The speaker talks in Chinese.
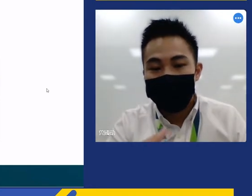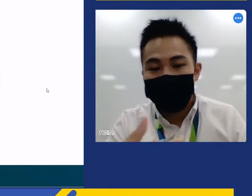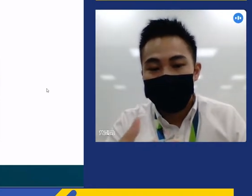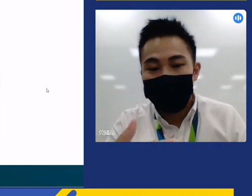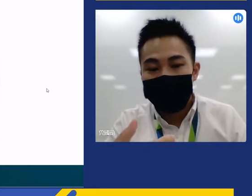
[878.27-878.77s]

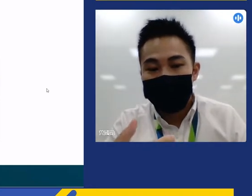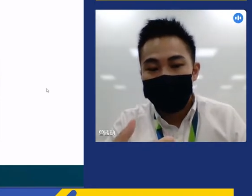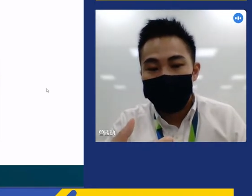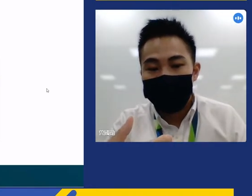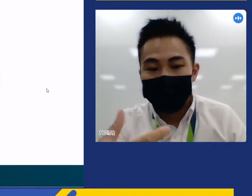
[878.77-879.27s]
那
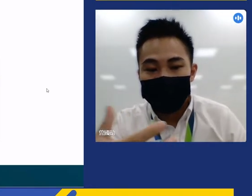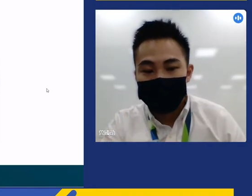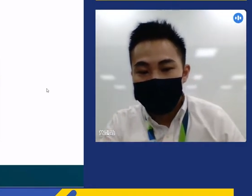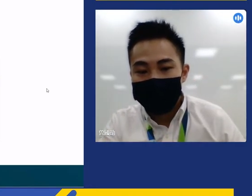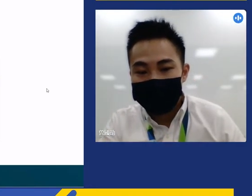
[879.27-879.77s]
我们
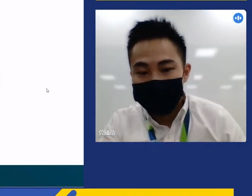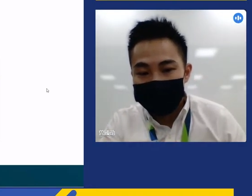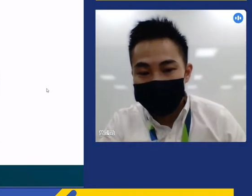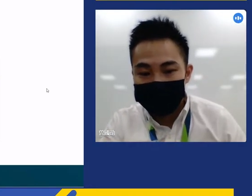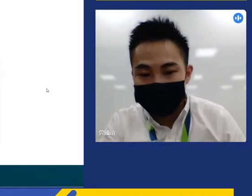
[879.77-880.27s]
所谓
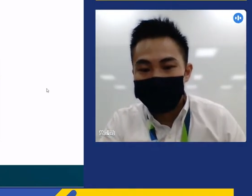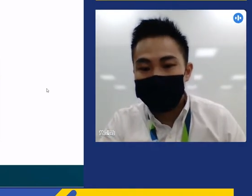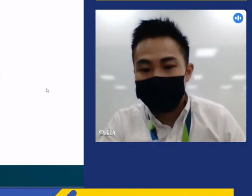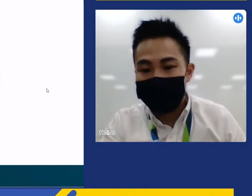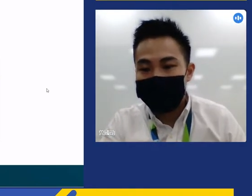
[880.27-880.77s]
呃智慧
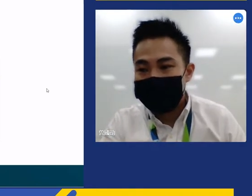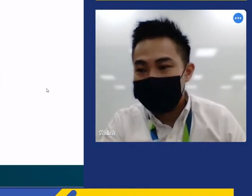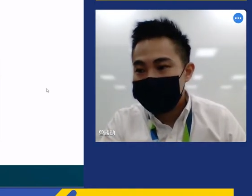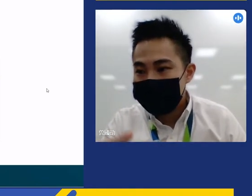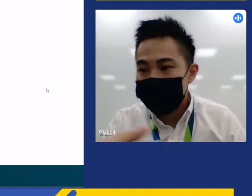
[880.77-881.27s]
化，
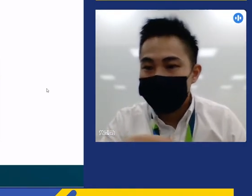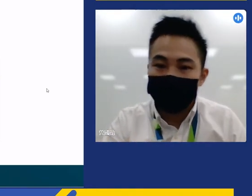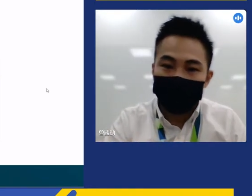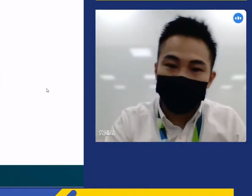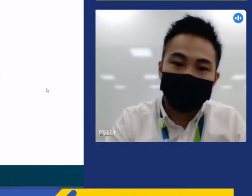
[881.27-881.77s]
这个就
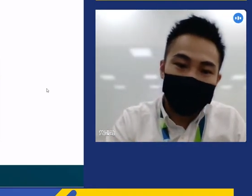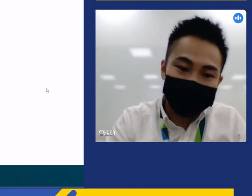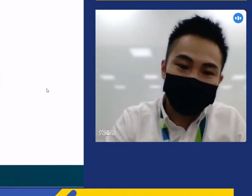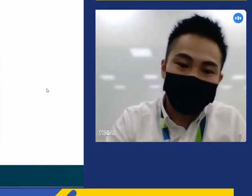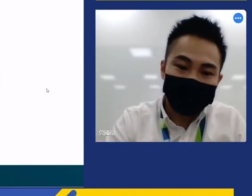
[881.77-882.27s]
不够
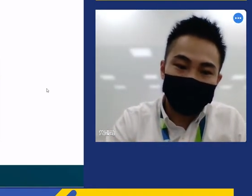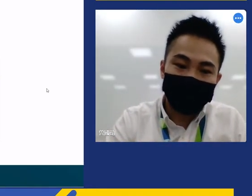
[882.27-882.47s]
弹性了。